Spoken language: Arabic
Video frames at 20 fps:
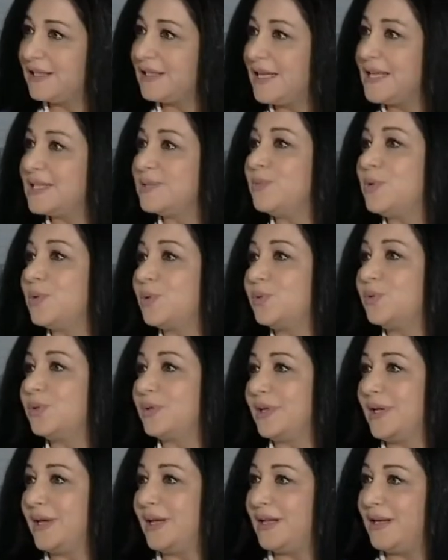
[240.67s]
لازم
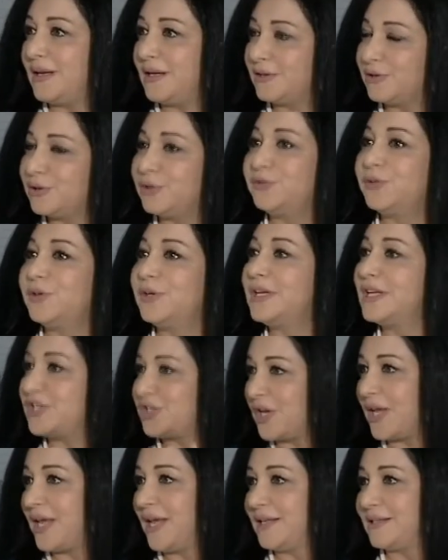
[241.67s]
يكون الطفل
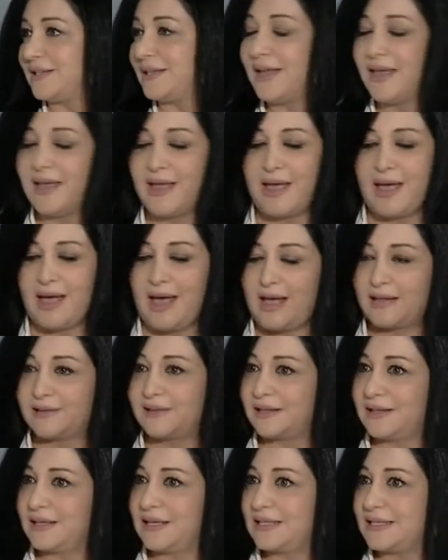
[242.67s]
جاهز
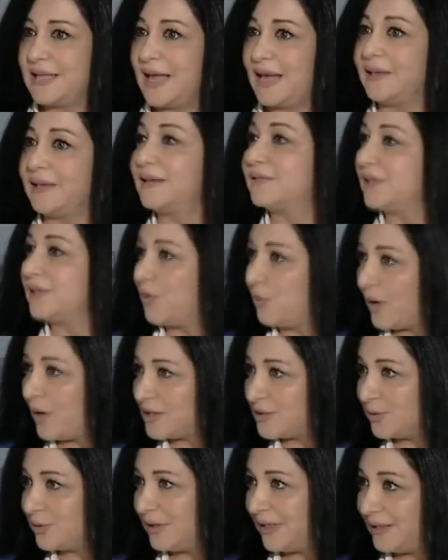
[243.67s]
على صعيد
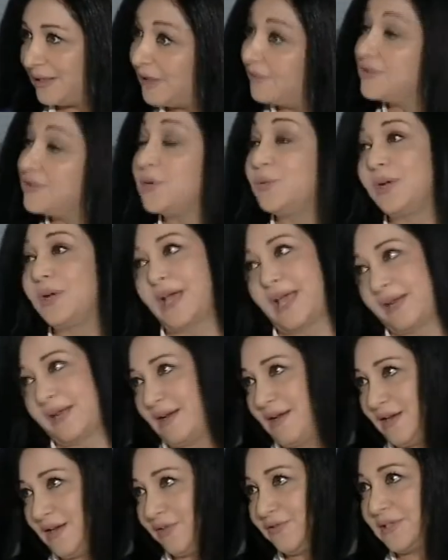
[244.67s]
التواصل اللفظي والغير
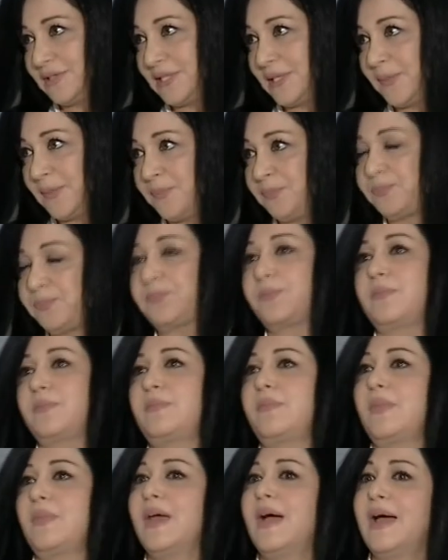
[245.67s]
اللفظي
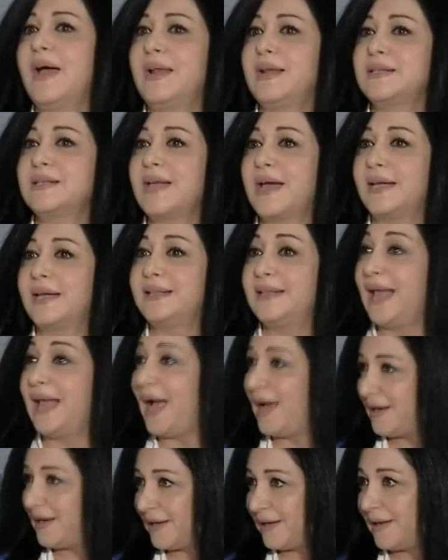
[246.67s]
على صعيد
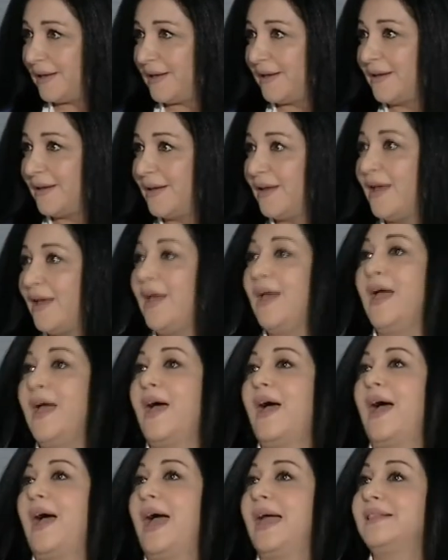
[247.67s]
الحركه
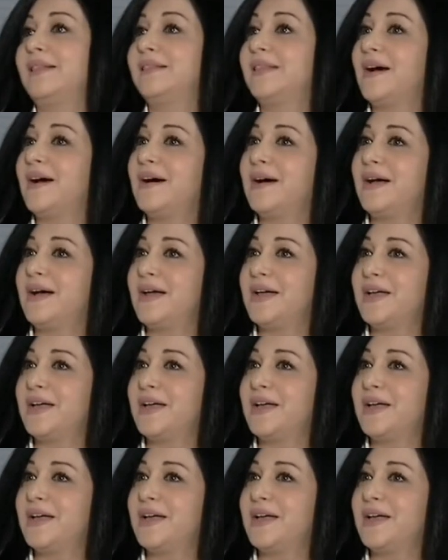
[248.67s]
حتى